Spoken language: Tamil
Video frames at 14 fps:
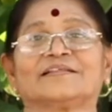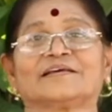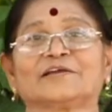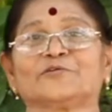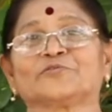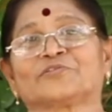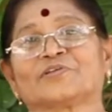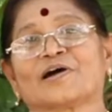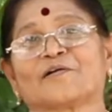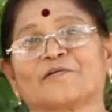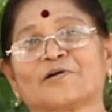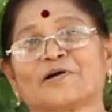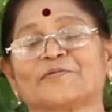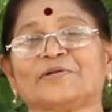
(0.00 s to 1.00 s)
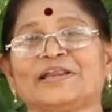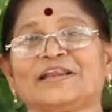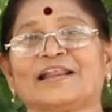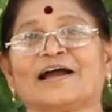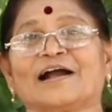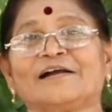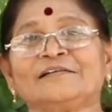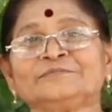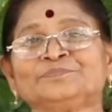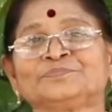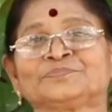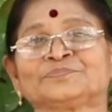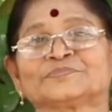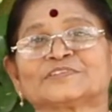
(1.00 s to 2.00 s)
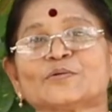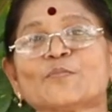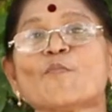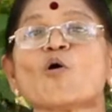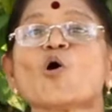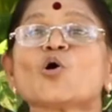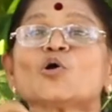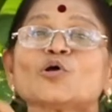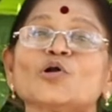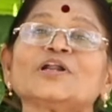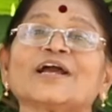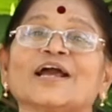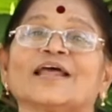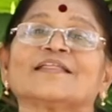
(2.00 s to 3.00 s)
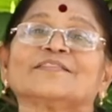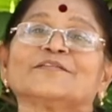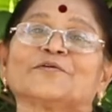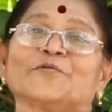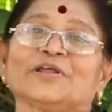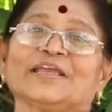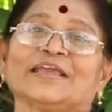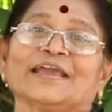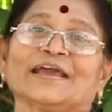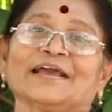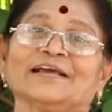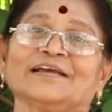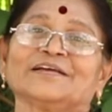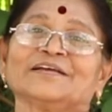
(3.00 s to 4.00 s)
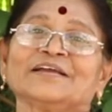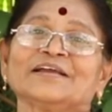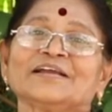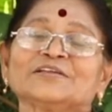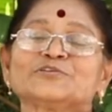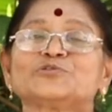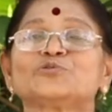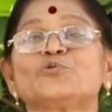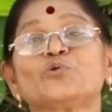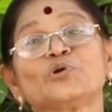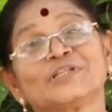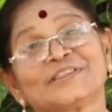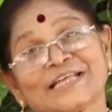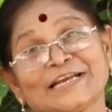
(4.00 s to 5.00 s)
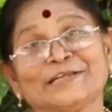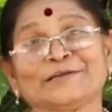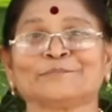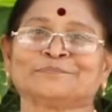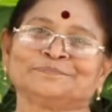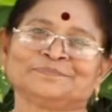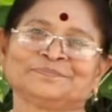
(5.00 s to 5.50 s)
எதுக்கு யூஸ் ஆகும் அப்படின்னா மோரோடு கலந்து குடிக்க சூடு தனியும்